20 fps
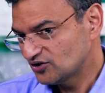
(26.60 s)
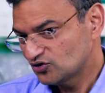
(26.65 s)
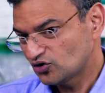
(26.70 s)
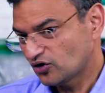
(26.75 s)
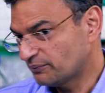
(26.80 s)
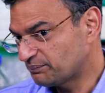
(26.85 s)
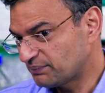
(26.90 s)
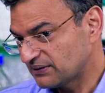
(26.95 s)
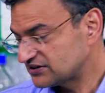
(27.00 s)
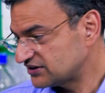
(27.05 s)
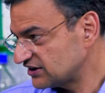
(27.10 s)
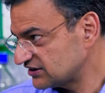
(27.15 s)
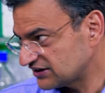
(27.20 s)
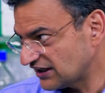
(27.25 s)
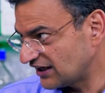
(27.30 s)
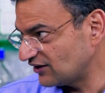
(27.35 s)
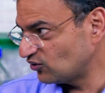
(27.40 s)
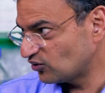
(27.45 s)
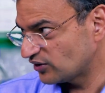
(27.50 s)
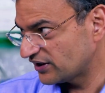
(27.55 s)
तो अब 25
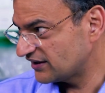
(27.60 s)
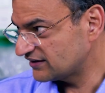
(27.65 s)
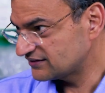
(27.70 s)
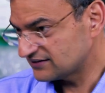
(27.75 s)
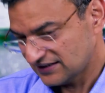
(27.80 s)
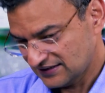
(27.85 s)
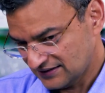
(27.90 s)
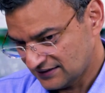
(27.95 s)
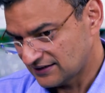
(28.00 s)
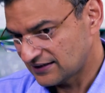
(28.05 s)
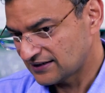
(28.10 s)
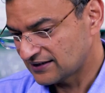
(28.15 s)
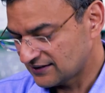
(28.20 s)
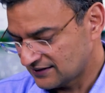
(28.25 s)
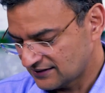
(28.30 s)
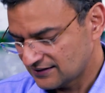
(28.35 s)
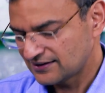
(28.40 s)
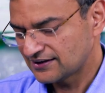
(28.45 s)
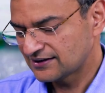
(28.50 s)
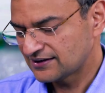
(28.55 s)
साल हो गए
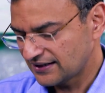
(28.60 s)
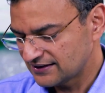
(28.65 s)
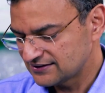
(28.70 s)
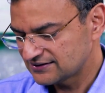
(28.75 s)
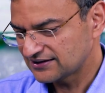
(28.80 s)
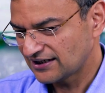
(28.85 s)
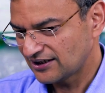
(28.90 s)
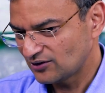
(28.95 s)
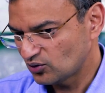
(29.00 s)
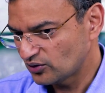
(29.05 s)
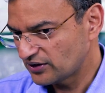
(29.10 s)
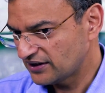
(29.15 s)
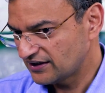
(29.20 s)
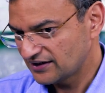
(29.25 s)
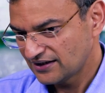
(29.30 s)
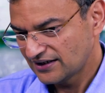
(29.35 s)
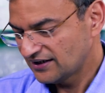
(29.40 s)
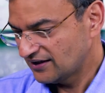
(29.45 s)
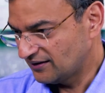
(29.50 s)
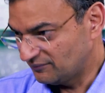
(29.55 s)
28 साल हो गए
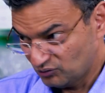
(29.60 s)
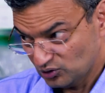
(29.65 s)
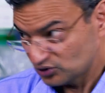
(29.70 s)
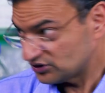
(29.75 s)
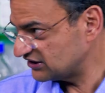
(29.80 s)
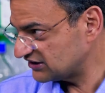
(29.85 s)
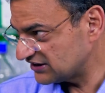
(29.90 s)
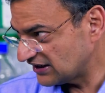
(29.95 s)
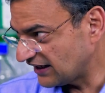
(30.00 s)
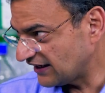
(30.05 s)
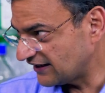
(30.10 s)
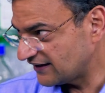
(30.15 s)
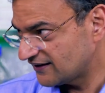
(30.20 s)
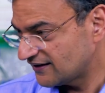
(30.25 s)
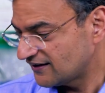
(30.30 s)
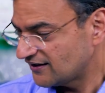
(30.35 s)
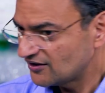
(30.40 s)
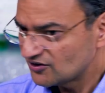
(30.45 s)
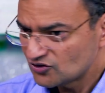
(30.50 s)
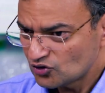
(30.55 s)
मोदी जी लाए
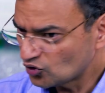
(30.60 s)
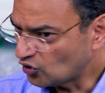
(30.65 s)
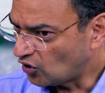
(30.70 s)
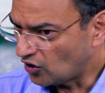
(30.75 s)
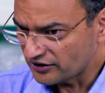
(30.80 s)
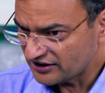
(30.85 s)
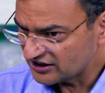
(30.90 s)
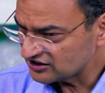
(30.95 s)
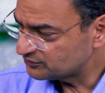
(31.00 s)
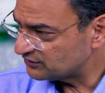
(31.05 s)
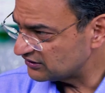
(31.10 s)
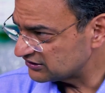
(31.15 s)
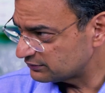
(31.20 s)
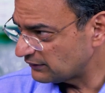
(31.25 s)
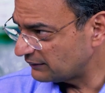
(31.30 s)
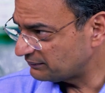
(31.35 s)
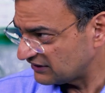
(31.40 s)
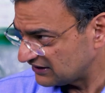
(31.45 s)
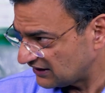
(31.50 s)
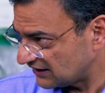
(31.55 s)
तो कांग्रेस बीच
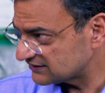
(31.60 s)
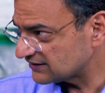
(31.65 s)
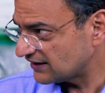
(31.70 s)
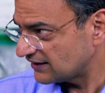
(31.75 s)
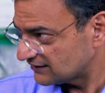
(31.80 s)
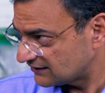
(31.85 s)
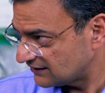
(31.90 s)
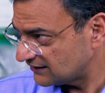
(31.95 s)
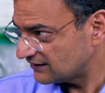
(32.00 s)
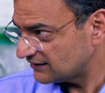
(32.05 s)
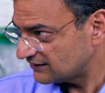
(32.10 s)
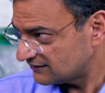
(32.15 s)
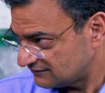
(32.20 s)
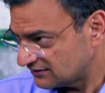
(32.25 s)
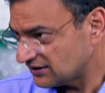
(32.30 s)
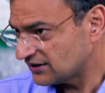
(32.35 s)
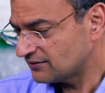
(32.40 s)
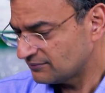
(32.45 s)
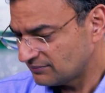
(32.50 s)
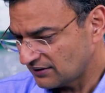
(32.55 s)
में 15 साल थी
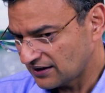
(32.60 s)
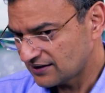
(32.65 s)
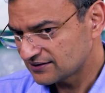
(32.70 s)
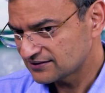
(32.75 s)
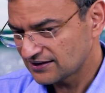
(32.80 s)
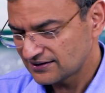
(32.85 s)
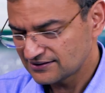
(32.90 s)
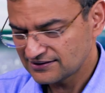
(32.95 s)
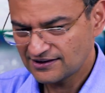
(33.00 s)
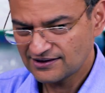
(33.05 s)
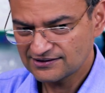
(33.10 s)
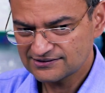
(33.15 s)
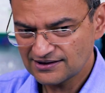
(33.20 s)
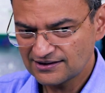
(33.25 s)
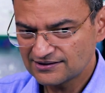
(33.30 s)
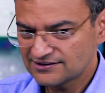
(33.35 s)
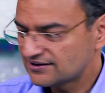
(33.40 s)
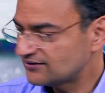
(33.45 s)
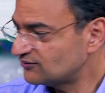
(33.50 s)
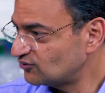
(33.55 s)
12 हम्म। साल 13
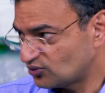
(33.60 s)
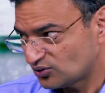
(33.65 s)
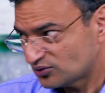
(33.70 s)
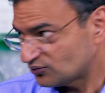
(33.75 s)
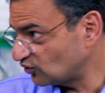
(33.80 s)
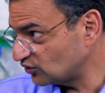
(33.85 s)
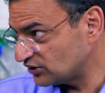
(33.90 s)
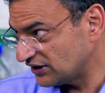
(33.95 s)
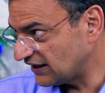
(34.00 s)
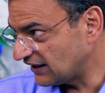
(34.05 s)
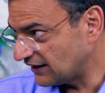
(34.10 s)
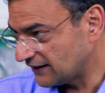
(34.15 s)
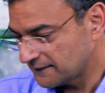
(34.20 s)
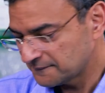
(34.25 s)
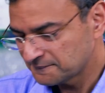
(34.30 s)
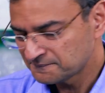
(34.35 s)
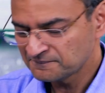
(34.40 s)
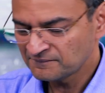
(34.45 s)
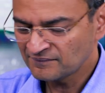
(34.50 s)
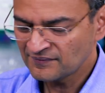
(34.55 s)
साल थी उन्होंने वो नहीं लाए
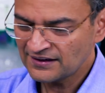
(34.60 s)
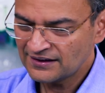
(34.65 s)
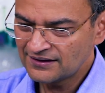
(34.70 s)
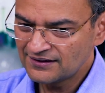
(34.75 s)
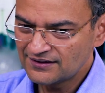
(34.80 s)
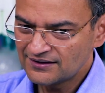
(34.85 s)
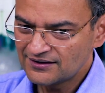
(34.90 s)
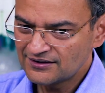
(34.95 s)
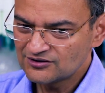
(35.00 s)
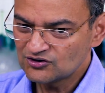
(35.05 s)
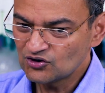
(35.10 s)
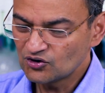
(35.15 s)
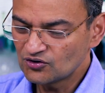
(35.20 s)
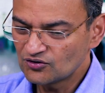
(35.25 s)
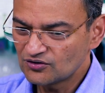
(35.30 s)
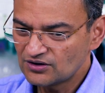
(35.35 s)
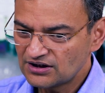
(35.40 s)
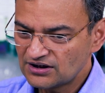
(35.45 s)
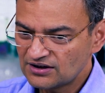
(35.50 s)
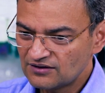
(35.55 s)
हम्म। तो
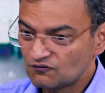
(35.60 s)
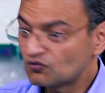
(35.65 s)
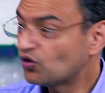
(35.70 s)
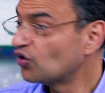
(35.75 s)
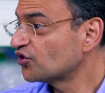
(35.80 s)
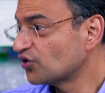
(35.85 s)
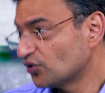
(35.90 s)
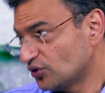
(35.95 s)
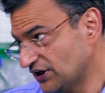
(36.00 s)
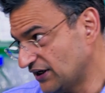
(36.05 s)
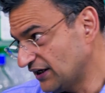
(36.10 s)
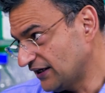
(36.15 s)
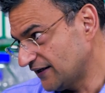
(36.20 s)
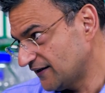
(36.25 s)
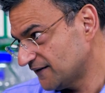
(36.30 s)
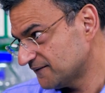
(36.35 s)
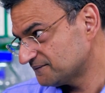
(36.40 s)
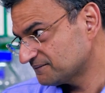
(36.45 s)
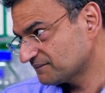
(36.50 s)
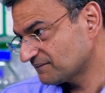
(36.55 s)
वो क्यों नहीं लाए
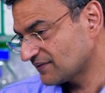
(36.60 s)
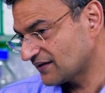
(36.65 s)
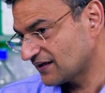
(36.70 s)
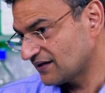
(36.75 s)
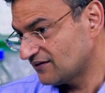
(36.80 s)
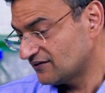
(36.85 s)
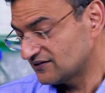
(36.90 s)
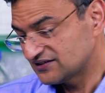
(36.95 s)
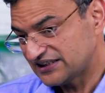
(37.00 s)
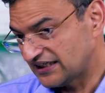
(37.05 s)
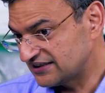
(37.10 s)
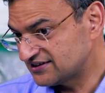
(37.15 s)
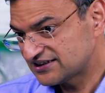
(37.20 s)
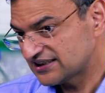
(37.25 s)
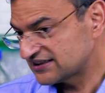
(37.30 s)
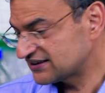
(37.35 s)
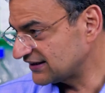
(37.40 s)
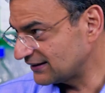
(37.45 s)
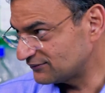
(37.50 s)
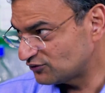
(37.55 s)

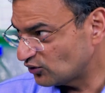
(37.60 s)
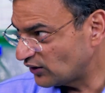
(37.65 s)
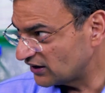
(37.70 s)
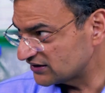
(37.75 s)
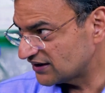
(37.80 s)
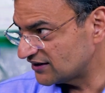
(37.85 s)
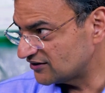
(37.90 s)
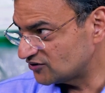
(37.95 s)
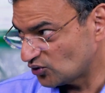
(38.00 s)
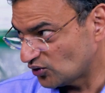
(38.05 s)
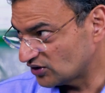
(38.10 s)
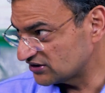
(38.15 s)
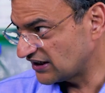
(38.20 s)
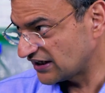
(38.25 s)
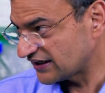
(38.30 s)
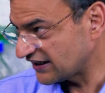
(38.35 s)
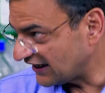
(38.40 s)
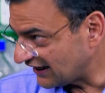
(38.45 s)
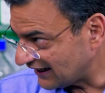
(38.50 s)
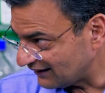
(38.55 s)
सेंसस तब हुआ था
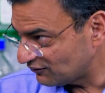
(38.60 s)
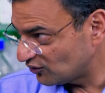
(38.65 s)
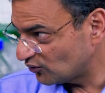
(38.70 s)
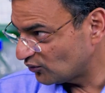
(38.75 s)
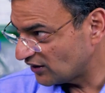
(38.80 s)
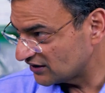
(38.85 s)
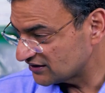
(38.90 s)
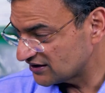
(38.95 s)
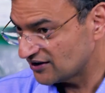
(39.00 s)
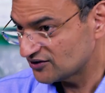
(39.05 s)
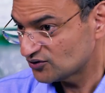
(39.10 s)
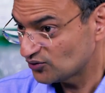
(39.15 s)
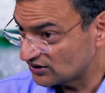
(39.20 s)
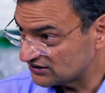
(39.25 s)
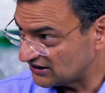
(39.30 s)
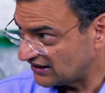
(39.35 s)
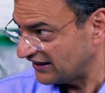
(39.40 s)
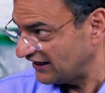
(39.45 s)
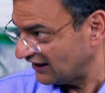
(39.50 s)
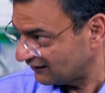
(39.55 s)
2011 में हुआ था
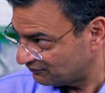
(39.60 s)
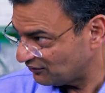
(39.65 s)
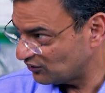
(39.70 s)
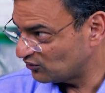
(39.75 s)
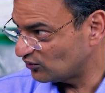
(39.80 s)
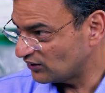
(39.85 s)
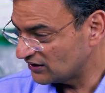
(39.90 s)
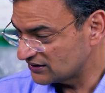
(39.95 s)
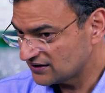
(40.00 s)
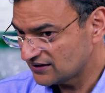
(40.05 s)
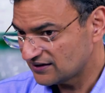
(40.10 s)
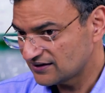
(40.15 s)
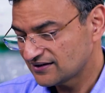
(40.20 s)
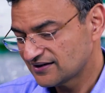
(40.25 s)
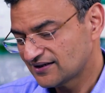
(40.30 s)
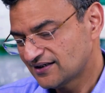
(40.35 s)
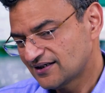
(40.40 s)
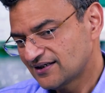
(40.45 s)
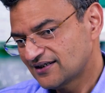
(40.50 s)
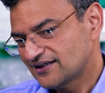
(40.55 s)
2001 में हुआ था
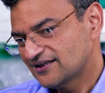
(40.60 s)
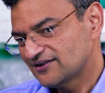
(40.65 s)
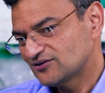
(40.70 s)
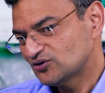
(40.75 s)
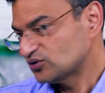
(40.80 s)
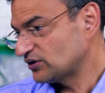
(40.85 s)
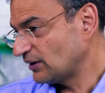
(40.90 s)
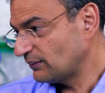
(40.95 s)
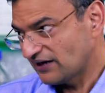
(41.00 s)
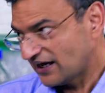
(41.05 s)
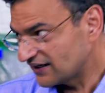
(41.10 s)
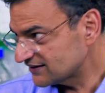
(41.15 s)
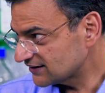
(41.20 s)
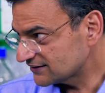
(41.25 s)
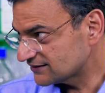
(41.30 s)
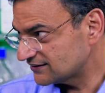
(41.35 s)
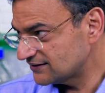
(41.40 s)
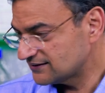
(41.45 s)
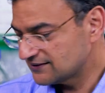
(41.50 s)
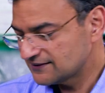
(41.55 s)
तो तब ला
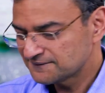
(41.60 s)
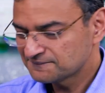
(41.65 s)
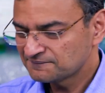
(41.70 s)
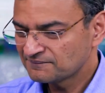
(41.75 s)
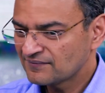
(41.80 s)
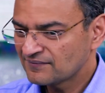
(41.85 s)
सकते थे